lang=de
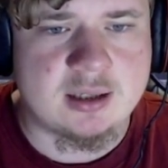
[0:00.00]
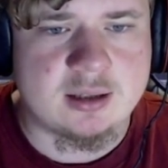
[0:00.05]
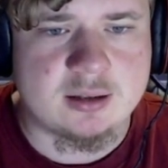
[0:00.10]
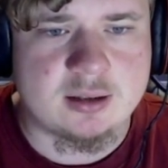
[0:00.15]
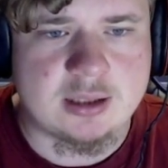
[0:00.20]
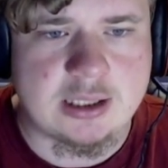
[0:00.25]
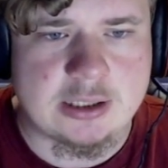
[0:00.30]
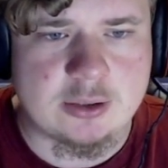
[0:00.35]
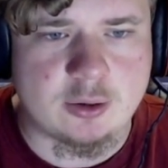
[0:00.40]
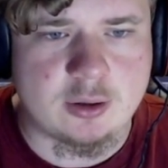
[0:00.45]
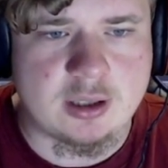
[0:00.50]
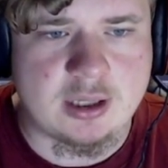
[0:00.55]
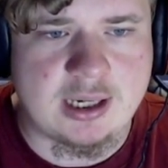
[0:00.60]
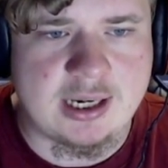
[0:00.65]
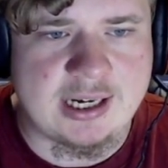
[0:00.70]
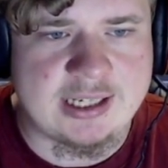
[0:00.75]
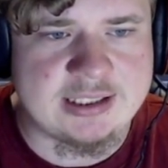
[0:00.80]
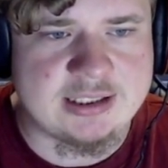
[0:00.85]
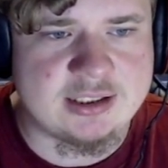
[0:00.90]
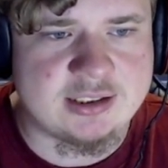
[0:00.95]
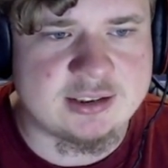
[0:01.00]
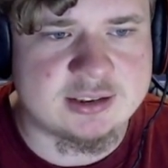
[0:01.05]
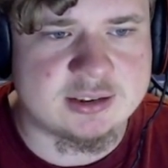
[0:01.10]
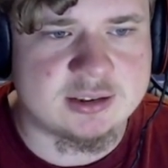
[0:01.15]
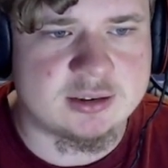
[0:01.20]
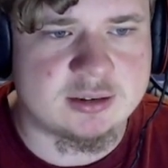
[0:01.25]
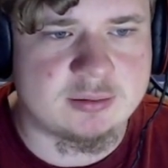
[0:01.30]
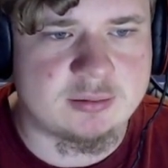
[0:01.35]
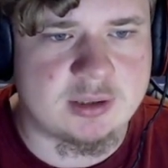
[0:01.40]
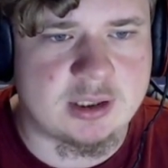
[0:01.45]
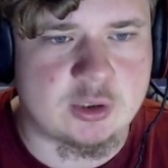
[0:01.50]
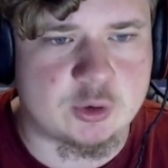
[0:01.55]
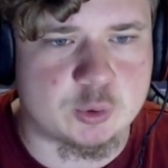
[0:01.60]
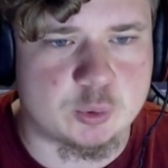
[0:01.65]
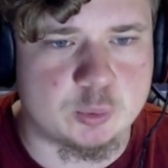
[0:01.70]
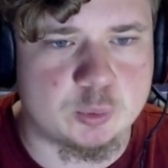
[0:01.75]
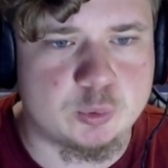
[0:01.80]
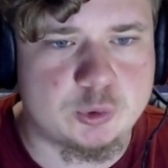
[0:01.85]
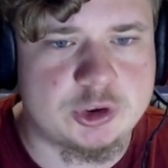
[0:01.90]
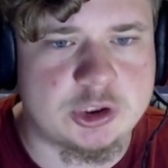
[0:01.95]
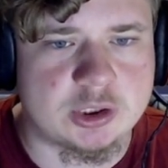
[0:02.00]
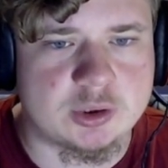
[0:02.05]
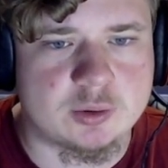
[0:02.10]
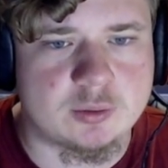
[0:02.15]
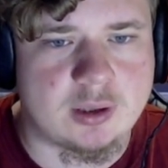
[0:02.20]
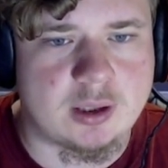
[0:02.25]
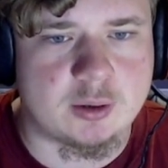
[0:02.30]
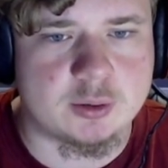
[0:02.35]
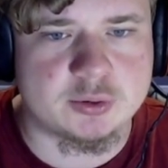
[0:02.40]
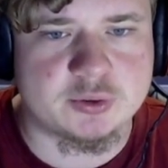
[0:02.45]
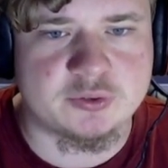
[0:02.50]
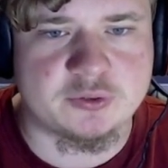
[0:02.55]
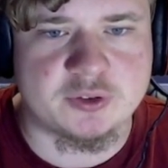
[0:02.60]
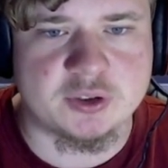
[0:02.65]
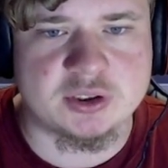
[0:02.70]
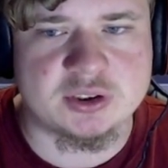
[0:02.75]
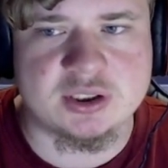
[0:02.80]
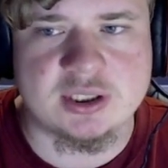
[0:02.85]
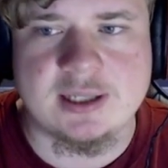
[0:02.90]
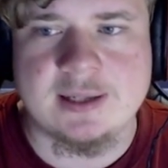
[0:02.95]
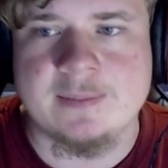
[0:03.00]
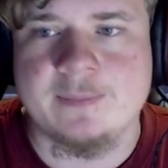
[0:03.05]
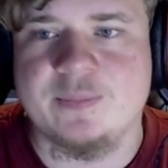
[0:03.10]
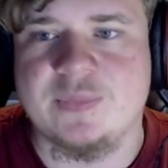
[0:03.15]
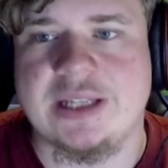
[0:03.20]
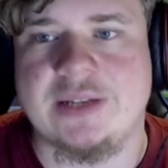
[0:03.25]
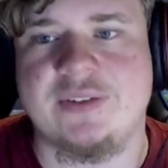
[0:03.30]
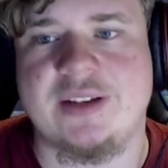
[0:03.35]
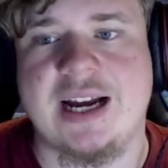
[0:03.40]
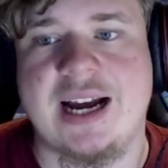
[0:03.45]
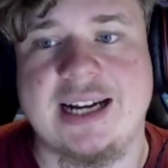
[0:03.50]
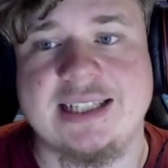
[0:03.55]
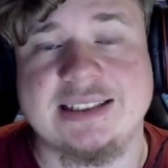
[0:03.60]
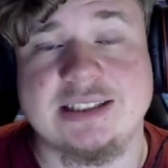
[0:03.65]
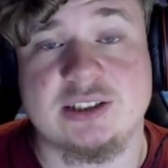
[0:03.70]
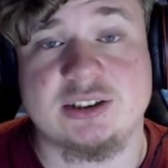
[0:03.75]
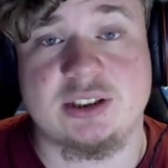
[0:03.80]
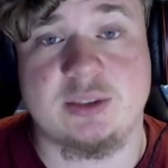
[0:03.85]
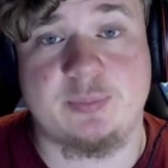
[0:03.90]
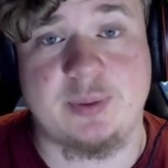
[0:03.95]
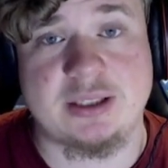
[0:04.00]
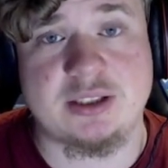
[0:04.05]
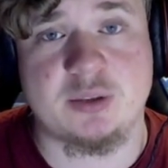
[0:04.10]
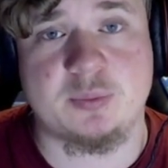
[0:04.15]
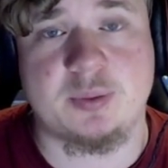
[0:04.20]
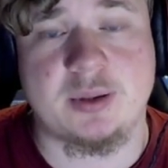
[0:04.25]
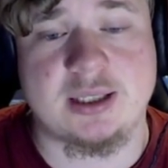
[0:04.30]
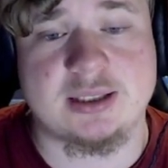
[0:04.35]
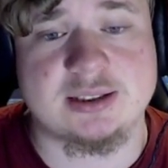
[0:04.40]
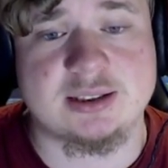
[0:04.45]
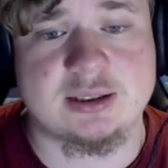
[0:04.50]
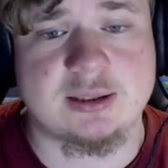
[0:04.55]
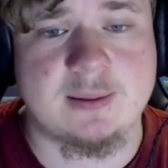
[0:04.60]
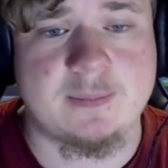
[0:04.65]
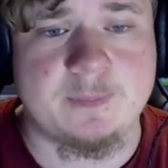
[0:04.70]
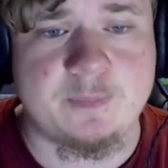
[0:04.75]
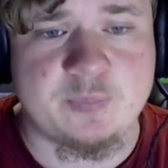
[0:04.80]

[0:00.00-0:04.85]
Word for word: Dann noch einige, ja, so Luchador-Outfit, Level 1 aus dem Battle Pass.